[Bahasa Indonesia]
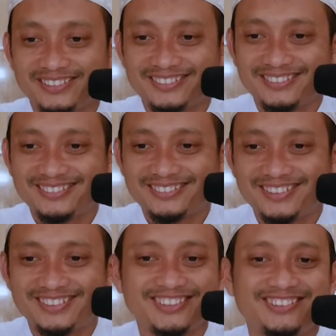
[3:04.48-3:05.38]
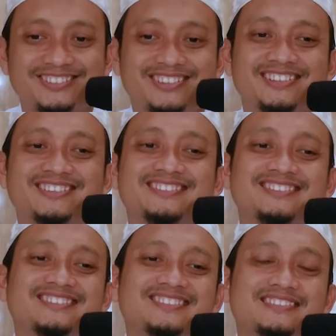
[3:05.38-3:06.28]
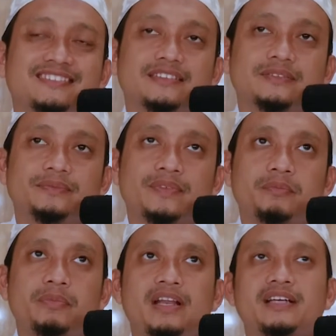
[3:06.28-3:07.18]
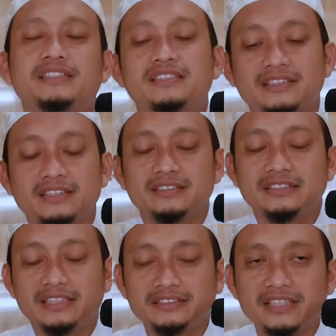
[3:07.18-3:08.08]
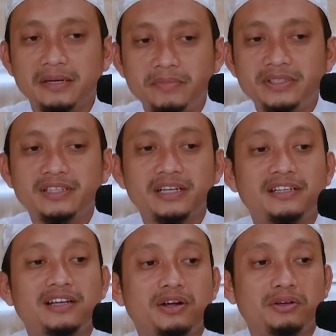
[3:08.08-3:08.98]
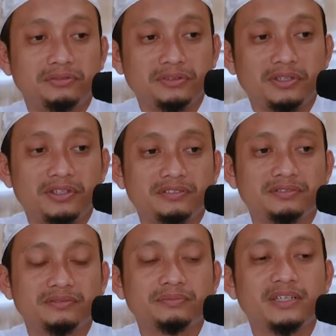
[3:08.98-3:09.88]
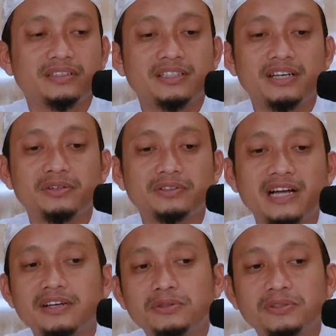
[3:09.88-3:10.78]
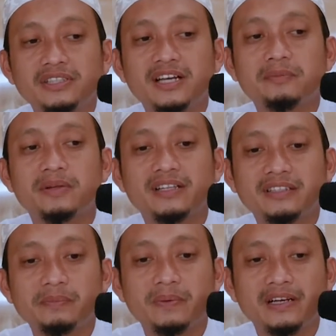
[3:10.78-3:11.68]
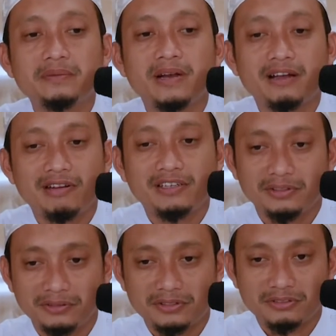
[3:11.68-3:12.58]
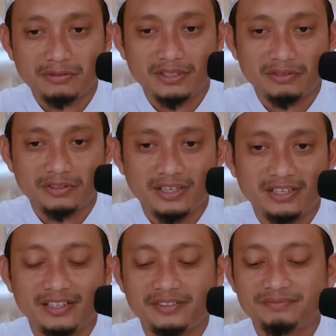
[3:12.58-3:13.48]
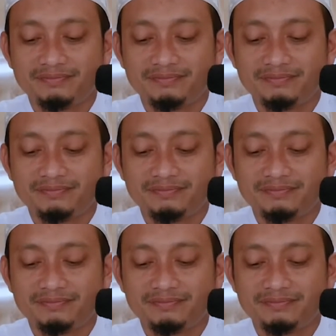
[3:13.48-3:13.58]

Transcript: gitu masya Allah apalagi yang jamin adalah Allah berarti kalau ganggu dia berarti berani melawan Allah subhanahu wa taala